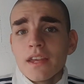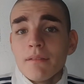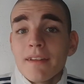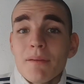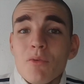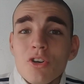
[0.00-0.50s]

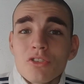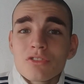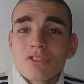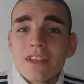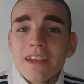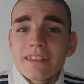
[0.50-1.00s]
y
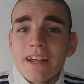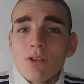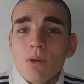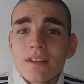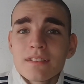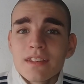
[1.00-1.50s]
veremos qué tal
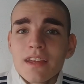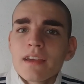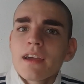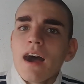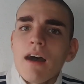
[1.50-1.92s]
lo hace